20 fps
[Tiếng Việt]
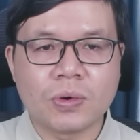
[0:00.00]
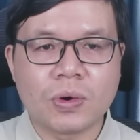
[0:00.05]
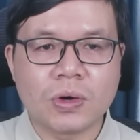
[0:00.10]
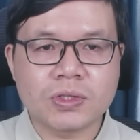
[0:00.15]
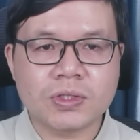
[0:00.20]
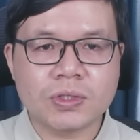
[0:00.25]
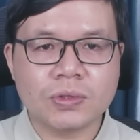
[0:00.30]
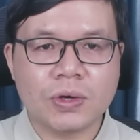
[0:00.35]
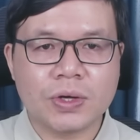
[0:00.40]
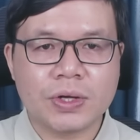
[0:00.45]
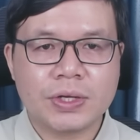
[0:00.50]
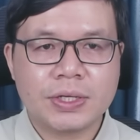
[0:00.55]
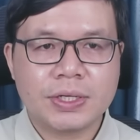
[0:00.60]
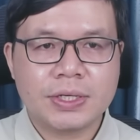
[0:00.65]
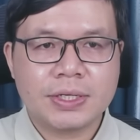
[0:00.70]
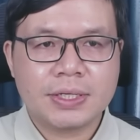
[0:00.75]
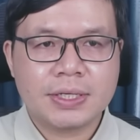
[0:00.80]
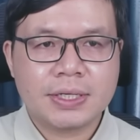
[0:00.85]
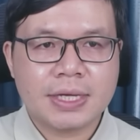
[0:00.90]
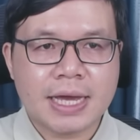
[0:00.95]
hộ chúng tôi
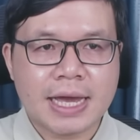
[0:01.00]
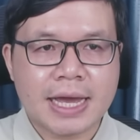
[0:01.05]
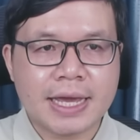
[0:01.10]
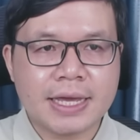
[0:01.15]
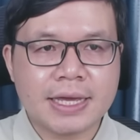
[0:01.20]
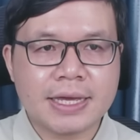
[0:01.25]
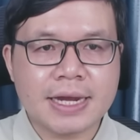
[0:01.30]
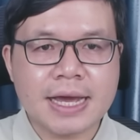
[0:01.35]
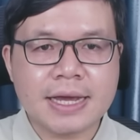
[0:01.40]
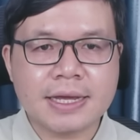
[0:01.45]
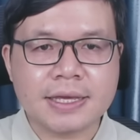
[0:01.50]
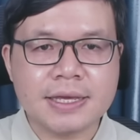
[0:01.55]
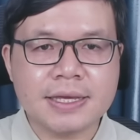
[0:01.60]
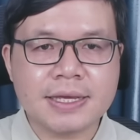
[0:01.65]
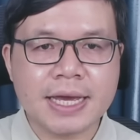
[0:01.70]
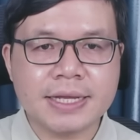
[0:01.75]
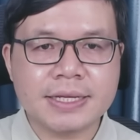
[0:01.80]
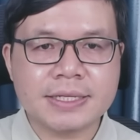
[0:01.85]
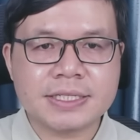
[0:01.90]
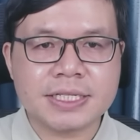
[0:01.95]
hãy đăng ký
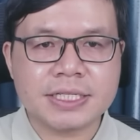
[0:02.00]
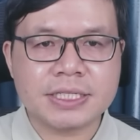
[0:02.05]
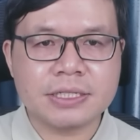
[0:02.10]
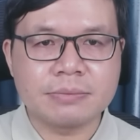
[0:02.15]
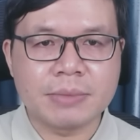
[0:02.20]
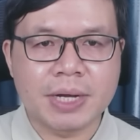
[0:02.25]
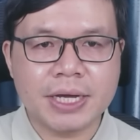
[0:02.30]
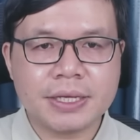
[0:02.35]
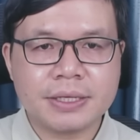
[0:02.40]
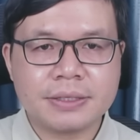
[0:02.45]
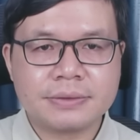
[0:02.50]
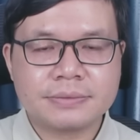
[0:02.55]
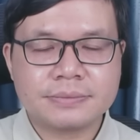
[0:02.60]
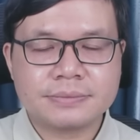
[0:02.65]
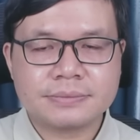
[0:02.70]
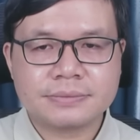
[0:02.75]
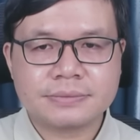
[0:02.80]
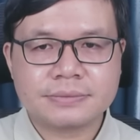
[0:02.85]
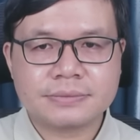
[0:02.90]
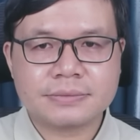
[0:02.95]
kênh tri thức mới
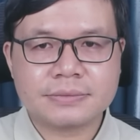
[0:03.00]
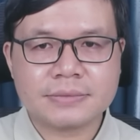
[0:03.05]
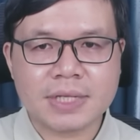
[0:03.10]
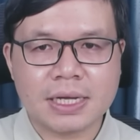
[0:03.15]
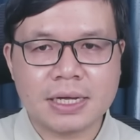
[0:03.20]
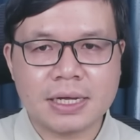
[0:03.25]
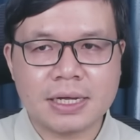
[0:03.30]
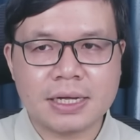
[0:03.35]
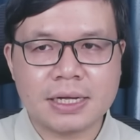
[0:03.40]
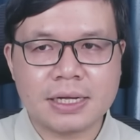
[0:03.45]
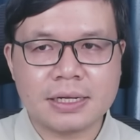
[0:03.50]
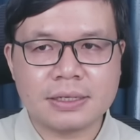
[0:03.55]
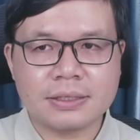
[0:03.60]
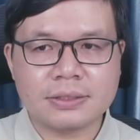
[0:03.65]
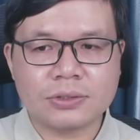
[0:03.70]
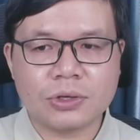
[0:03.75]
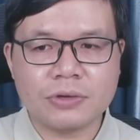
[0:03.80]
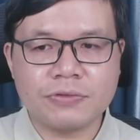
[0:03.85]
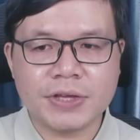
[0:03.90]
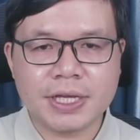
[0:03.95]
à,
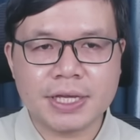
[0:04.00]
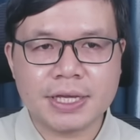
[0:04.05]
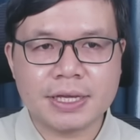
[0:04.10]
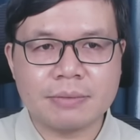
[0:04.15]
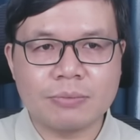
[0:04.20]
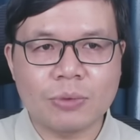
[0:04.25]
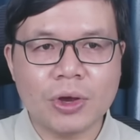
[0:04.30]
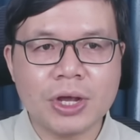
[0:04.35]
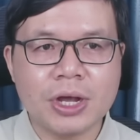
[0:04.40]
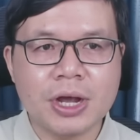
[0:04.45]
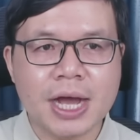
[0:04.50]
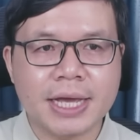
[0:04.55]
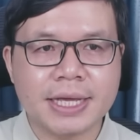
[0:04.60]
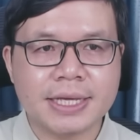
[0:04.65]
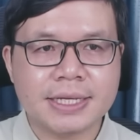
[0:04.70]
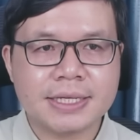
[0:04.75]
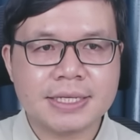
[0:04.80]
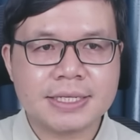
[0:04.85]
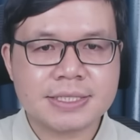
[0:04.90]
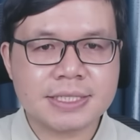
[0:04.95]
quý vị mỗi
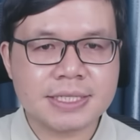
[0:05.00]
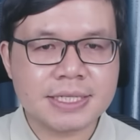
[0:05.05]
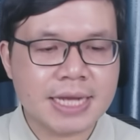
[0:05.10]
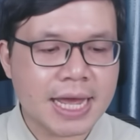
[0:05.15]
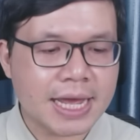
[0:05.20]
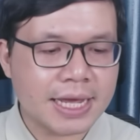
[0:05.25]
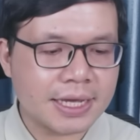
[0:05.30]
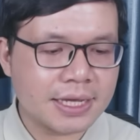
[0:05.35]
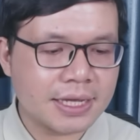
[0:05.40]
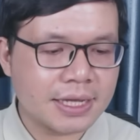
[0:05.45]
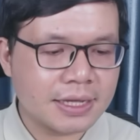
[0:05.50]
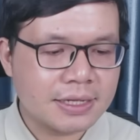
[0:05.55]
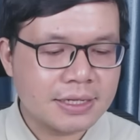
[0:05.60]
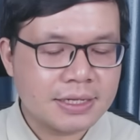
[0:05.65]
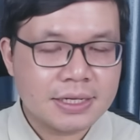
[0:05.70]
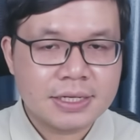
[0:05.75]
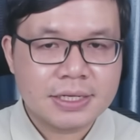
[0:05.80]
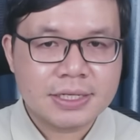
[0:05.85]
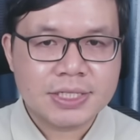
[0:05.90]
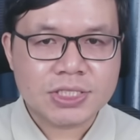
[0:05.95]
người xin hãy
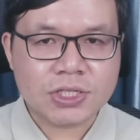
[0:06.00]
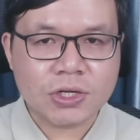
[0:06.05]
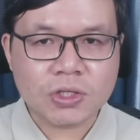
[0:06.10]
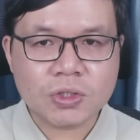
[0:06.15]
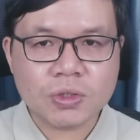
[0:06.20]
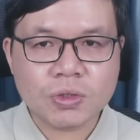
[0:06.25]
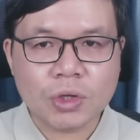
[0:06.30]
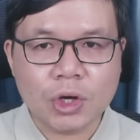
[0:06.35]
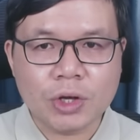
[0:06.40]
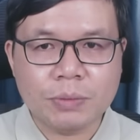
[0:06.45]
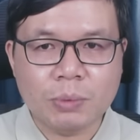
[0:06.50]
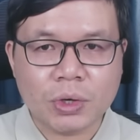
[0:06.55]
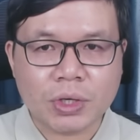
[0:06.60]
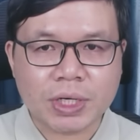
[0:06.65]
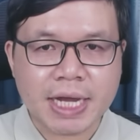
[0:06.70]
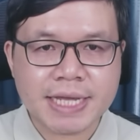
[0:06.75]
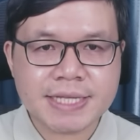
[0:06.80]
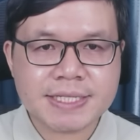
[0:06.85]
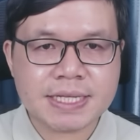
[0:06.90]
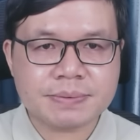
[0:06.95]
cho chúng tôi một
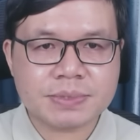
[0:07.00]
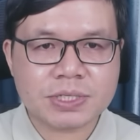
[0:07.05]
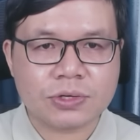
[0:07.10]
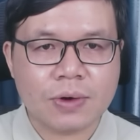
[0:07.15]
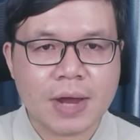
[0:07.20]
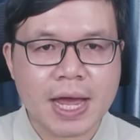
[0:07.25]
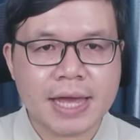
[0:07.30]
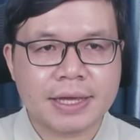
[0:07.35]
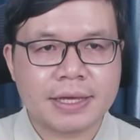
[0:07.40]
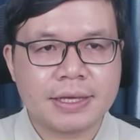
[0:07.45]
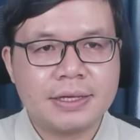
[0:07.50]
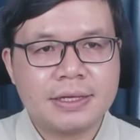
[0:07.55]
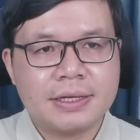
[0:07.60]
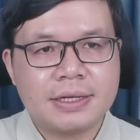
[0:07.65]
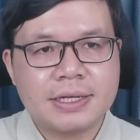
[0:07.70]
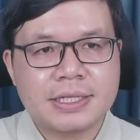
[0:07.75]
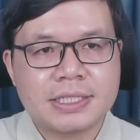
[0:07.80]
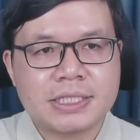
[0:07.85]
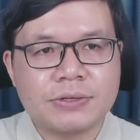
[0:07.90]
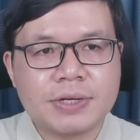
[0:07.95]
cái subscribe
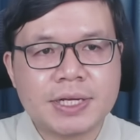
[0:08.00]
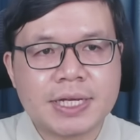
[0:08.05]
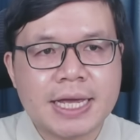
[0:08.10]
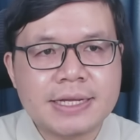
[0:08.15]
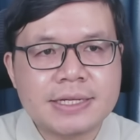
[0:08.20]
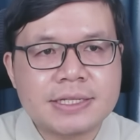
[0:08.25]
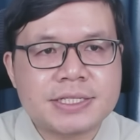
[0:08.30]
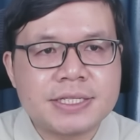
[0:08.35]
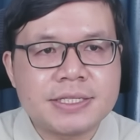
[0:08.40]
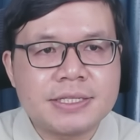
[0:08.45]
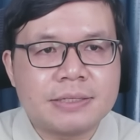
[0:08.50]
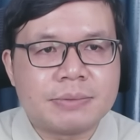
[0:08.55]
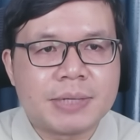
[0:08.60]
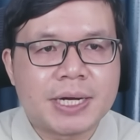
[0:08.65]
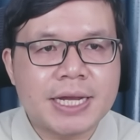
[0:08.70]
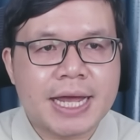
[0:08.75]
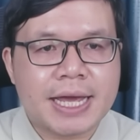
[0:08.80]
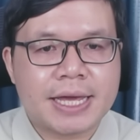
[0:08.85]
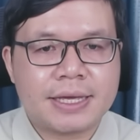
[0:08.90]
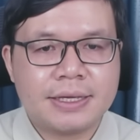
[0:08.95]
trong cái kênh tri thức
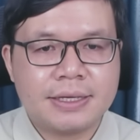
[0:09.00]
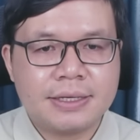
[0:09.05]
mới này